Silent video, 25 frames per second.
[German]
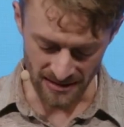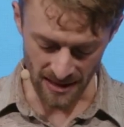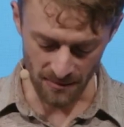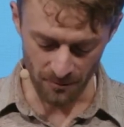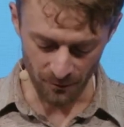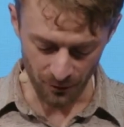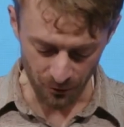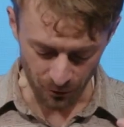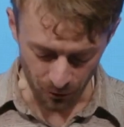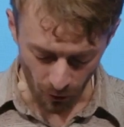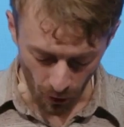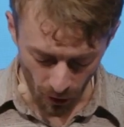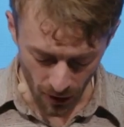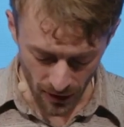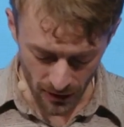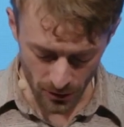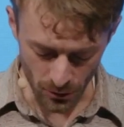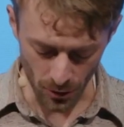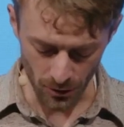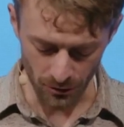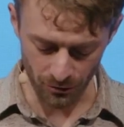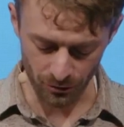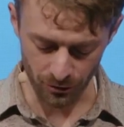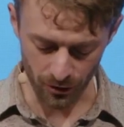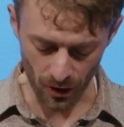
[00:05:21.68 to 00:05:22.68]
dem
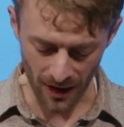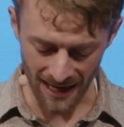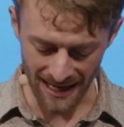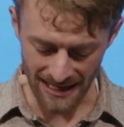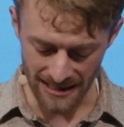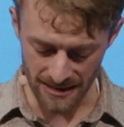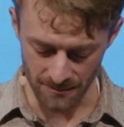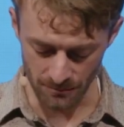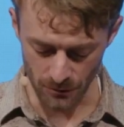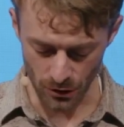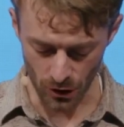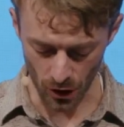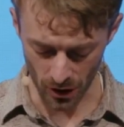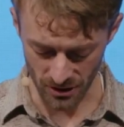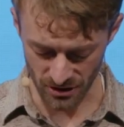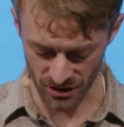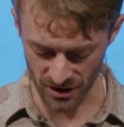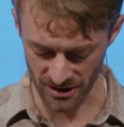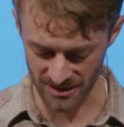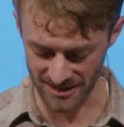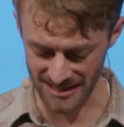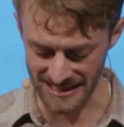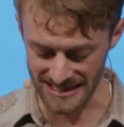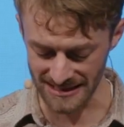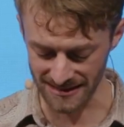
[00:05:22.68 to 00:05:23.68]
Volk und vor allem
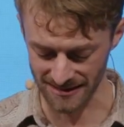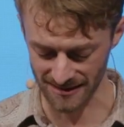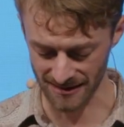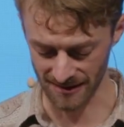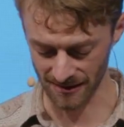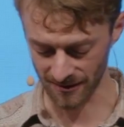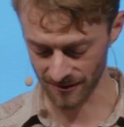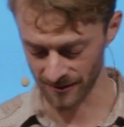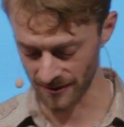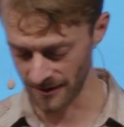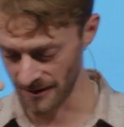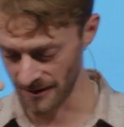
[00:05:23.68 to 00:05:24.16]
Gott dienten.